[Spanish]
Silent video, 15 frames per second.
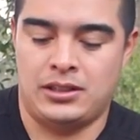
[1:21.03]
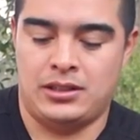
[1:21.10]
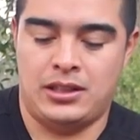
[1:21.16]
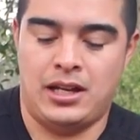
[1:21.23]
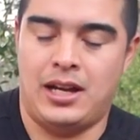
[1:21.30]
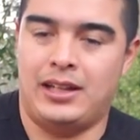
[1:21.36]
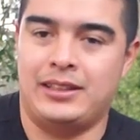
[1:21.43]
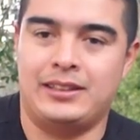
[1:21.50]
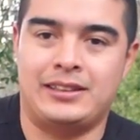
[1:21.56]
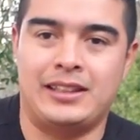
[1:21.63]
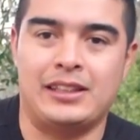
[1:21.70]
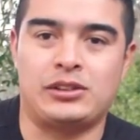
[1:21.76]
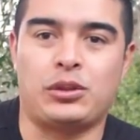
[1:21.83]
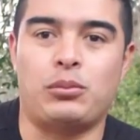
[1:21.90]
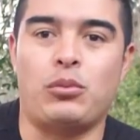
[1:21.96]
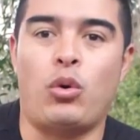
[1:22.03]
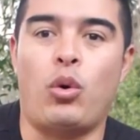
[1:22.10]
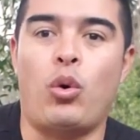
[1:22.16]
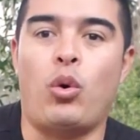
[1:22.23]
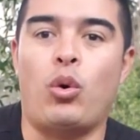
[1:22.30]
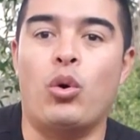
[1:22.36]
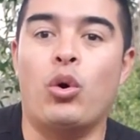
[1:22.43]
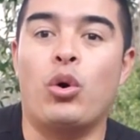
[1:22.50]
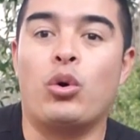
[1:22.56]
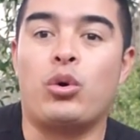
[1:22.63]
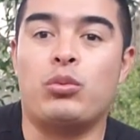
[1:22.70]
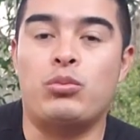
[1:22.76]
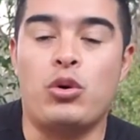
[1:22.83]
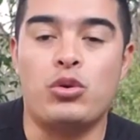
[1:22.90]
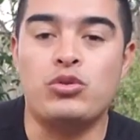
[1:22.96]
ah, es como
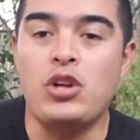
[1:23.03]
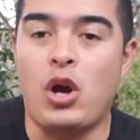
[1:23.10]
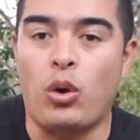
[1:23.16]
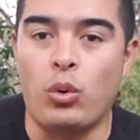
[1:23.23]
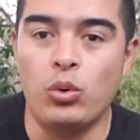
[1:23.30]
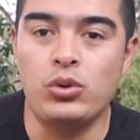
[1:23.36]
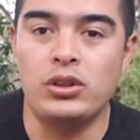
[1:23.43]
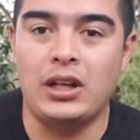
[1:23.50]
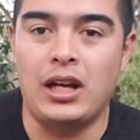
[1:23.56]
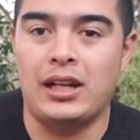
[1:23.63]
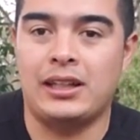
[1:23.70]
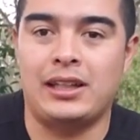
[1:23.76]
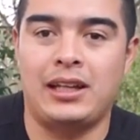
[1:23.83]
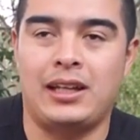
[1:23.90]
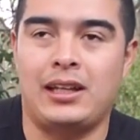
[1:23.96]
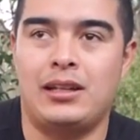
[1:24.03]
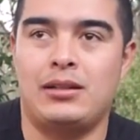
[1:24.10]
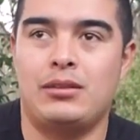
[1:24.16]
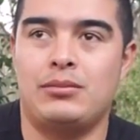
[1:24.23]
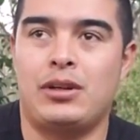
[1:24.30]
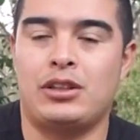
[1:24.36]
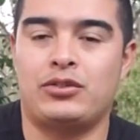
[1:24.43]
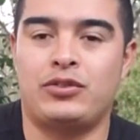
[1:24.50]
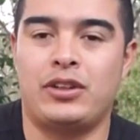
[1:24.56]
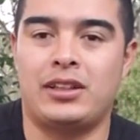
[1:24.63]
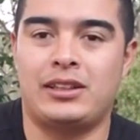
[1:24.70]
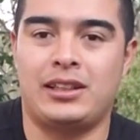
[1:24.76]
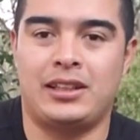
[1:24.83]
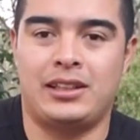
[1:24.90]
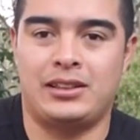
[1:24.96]
como en una jungla que el más
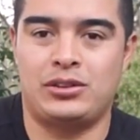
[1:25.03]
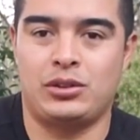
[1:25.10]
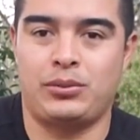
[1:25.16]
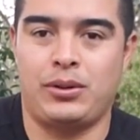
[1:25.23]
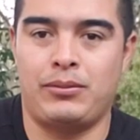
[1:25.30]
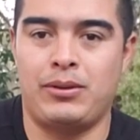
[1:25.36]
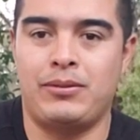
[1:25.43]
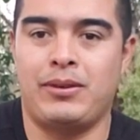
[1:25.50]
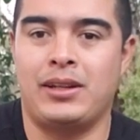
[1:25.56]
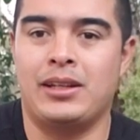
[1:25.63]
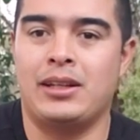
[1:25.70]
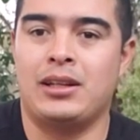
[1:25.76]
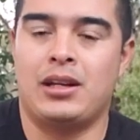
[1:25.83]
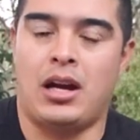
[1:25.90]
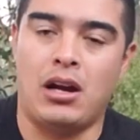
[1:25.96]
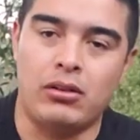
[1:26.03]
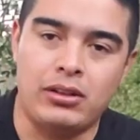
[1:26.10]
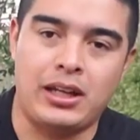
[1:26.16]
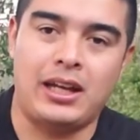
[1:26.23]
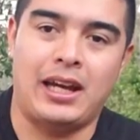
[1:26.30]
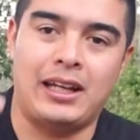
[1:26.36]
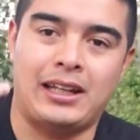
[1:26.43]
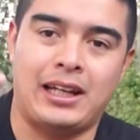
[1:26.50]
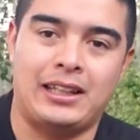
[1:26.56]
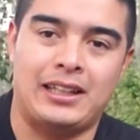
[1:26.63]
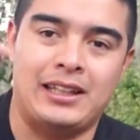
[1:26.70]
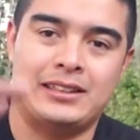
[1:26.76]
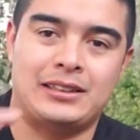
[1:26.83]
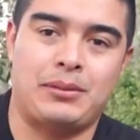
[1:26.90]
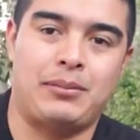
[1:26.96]
fuerte sobrevive, aunque hay
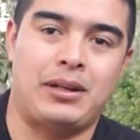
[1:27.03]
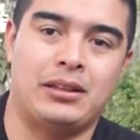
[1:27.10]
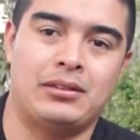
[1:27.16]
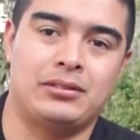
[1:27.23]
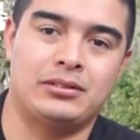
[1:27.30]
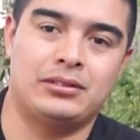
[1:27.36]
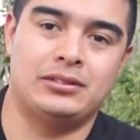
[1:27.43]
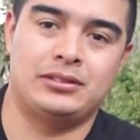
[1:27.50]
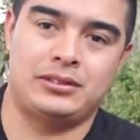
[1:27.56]
cadenas de mando, ¿no?